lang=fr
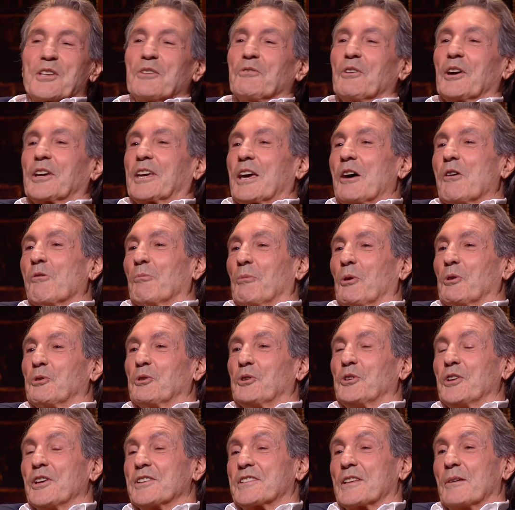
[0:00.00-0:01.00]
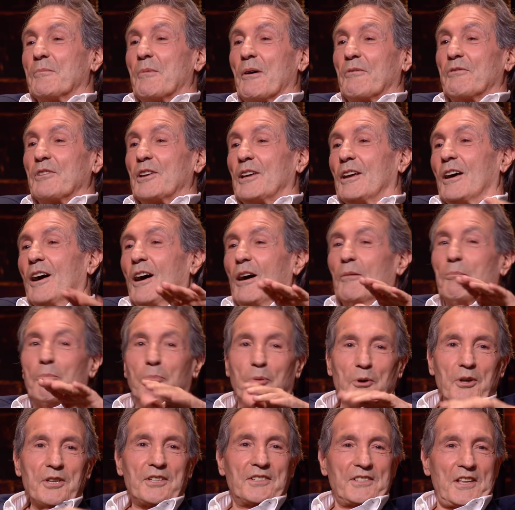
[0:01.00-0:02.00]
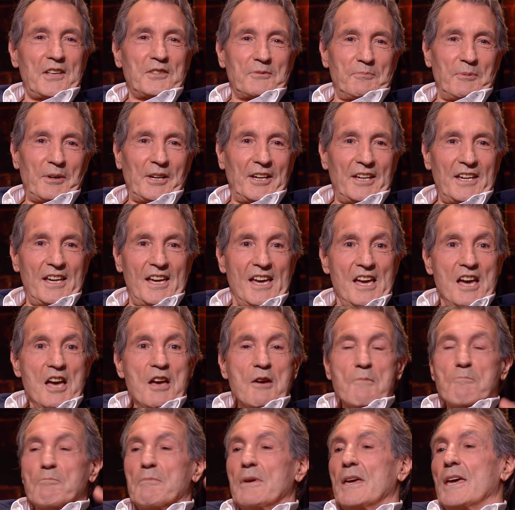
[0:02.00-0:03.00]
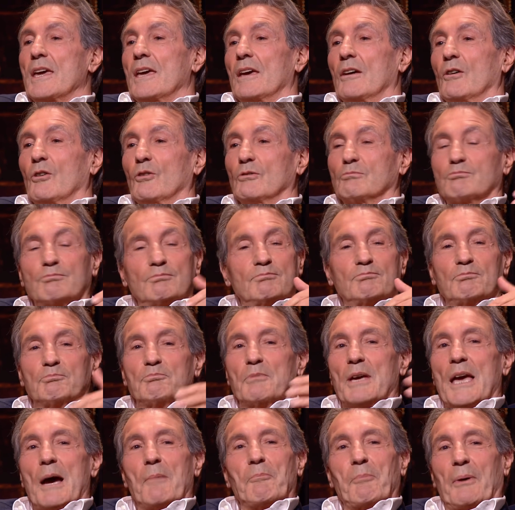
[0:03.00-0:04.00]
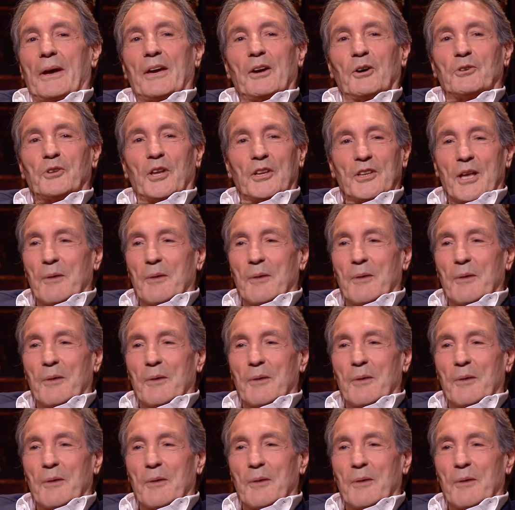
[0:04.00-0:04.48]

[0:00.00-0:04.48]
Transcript: vrai qu'à un moment donné, ça m'avait un peu exaspéré. Mm. Mais mais après, on en a